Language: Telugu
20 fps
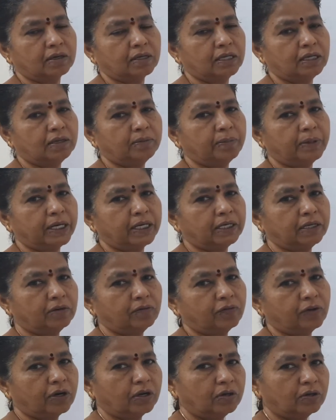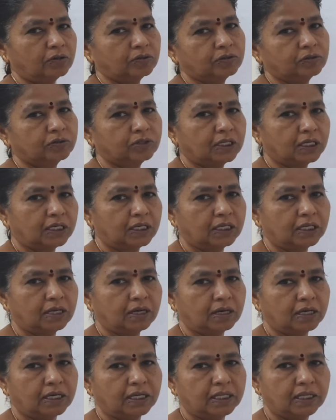ఈ ప్యాటర్న్ ఫాలో అవుతుందా లేదా
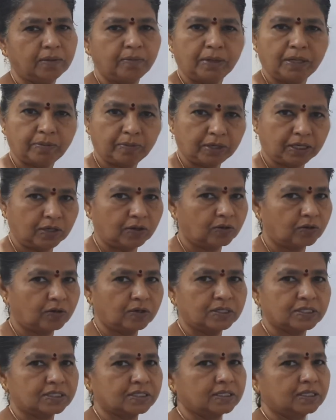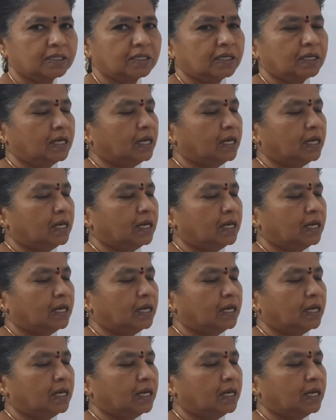అన్నదే మనం కనుక్కోవాల్సింది